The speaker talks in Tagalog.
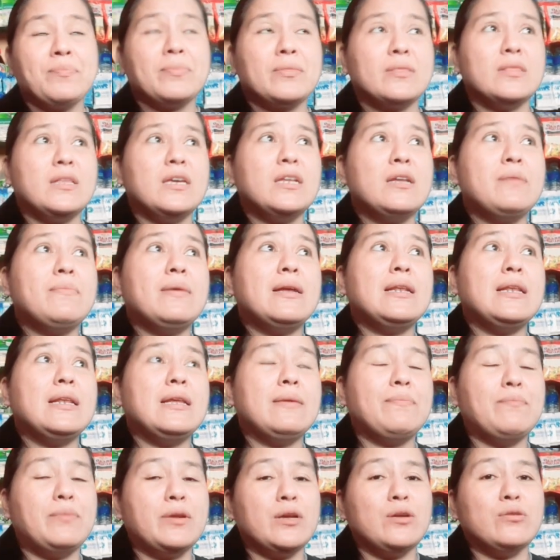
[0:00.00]
Di naman
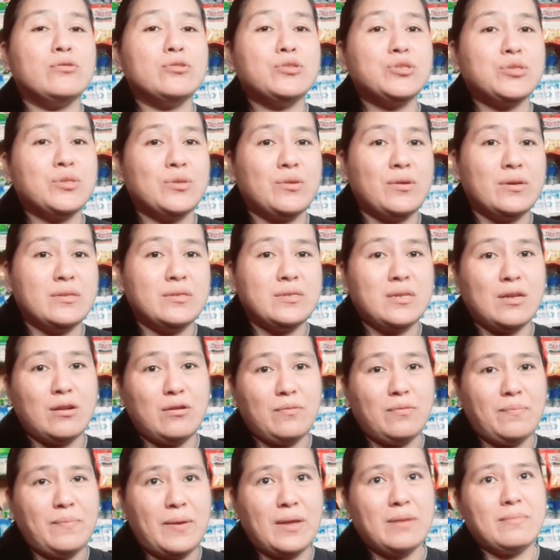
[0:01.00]
libre yung straw at
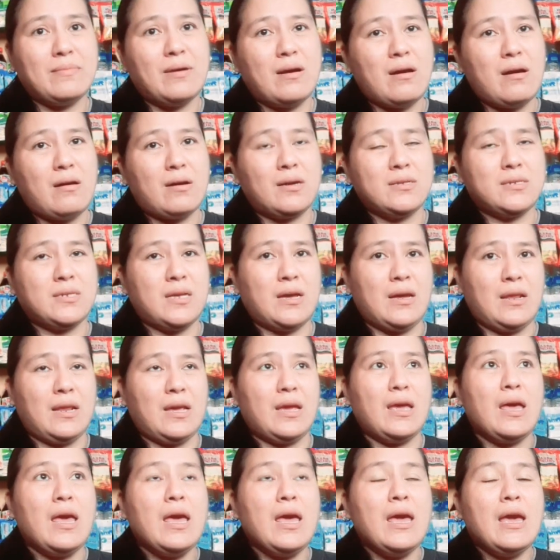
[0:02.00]
cellophane, mga
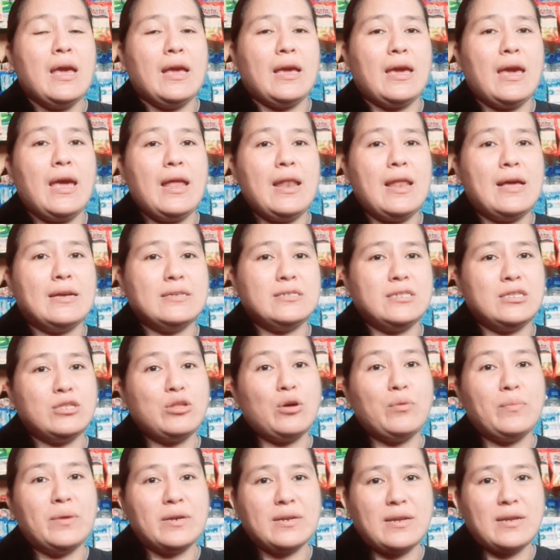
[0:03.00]
kasari. Kaya lang, si
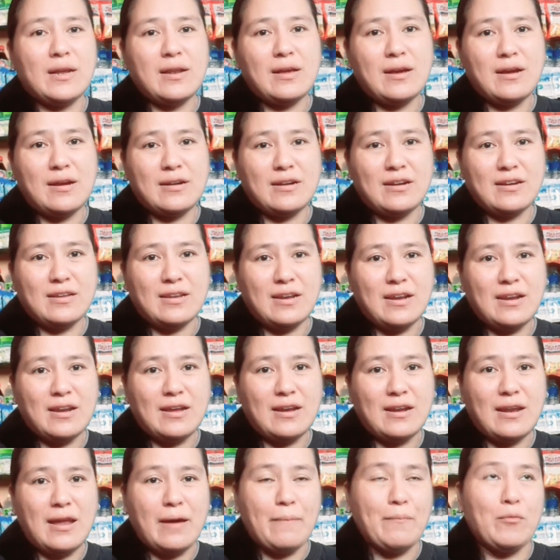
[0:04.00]
Tomer talagang
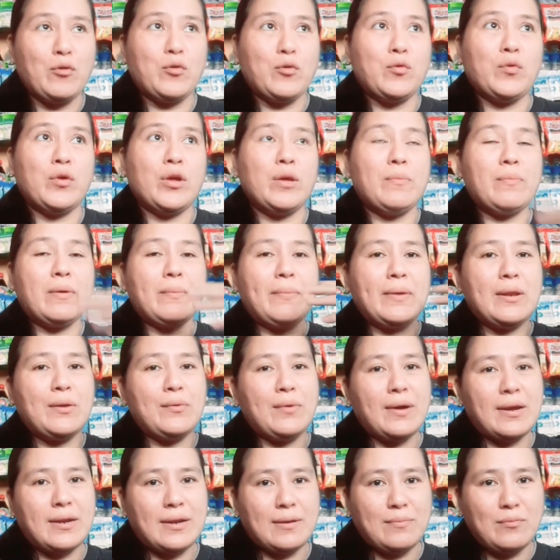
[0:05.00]
nagre-reklamo. Kung
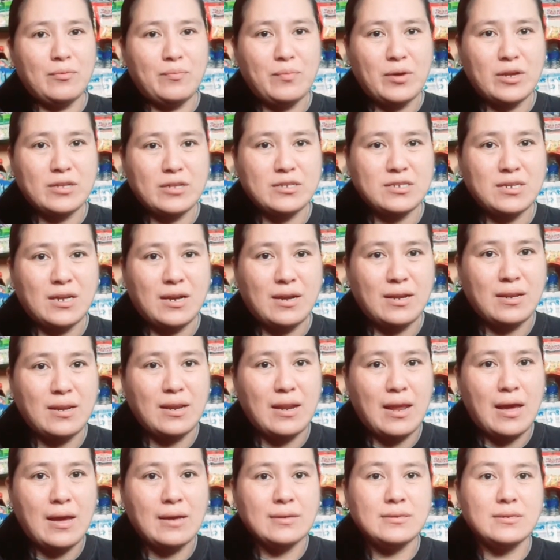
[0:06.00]
ipapaliwanag mo pa yun sa
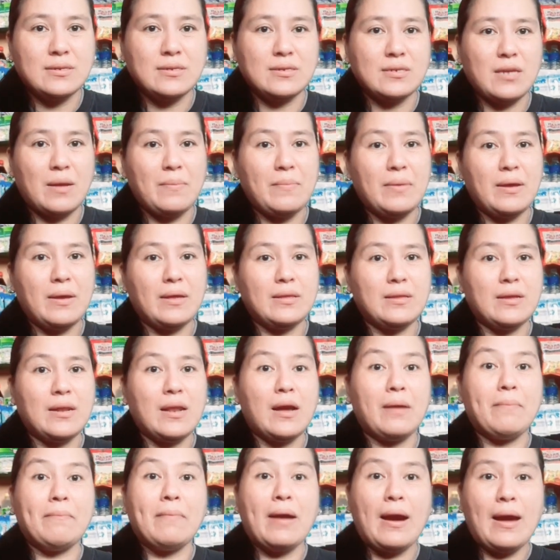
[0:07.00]
kanila, sasabihin
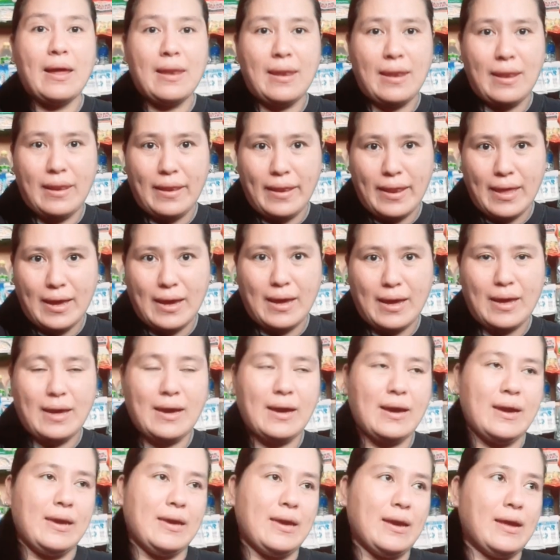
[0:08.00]
nilang mahal
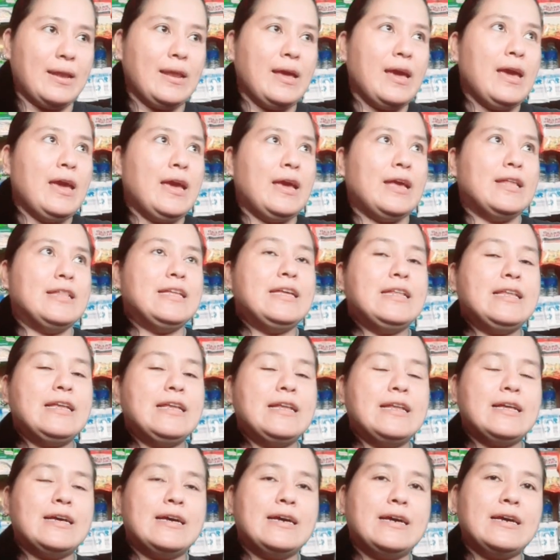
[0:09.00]
na. Ayan. Hindi
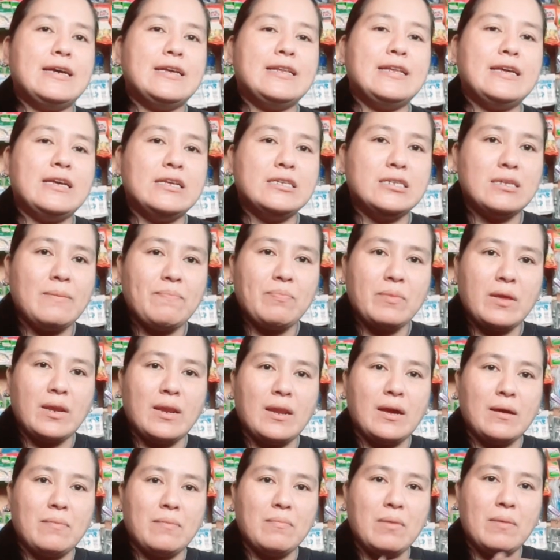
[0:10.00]
nila iniisip
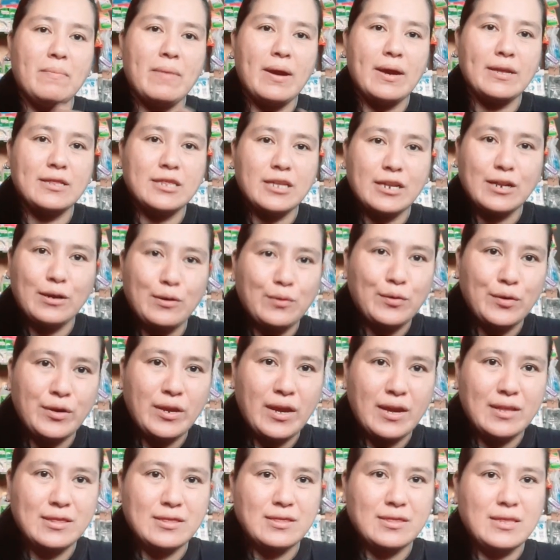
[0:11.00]
na nagbabayad na ng
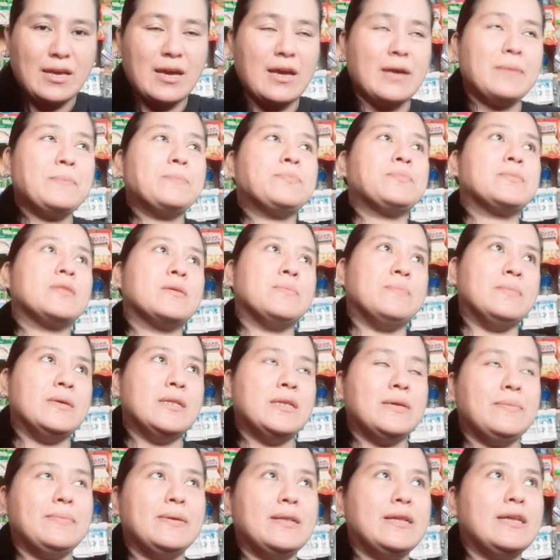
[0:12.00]
kuryente
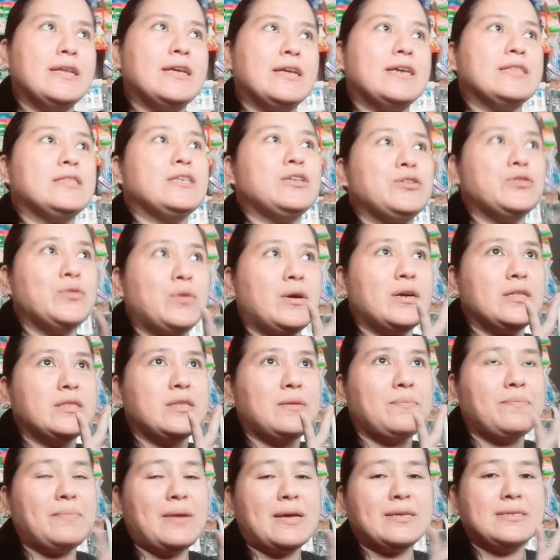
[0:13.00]
binibili natin yung
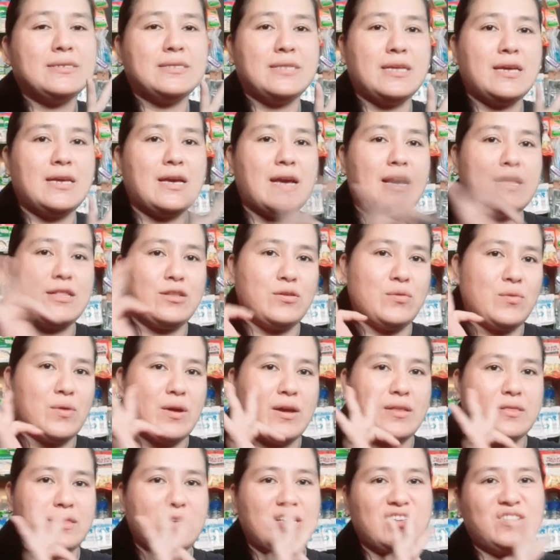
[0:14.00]
ating plastic at yung
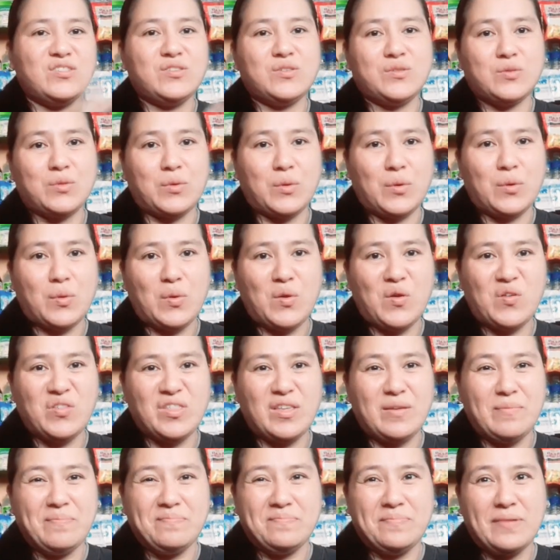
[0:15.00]
ating straw,
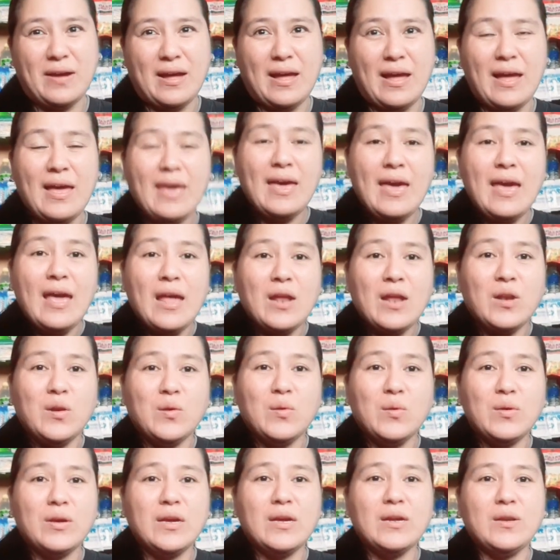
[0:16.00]
di ba?
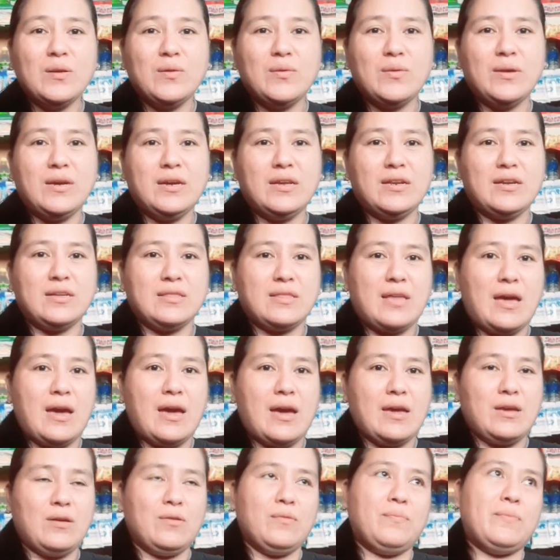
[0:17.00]
Luging-lugi na
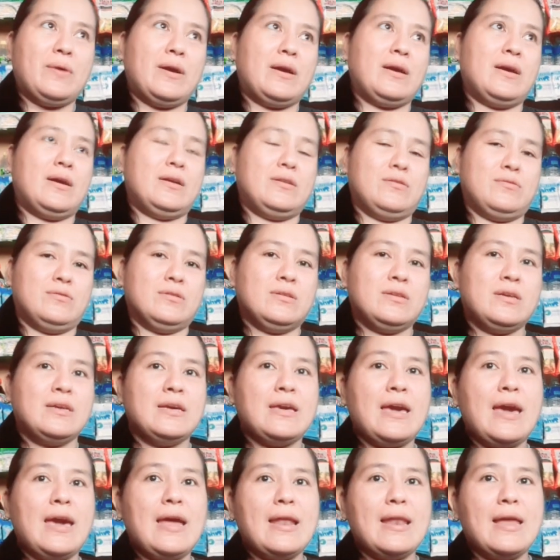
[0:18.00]
tayo pag gano'n.
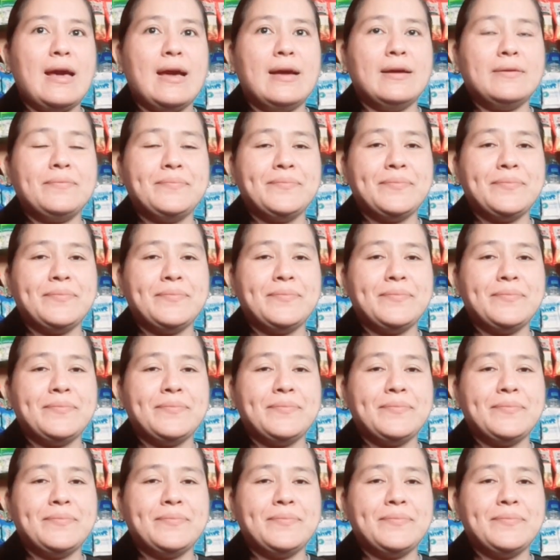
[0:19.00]
Kaya lang,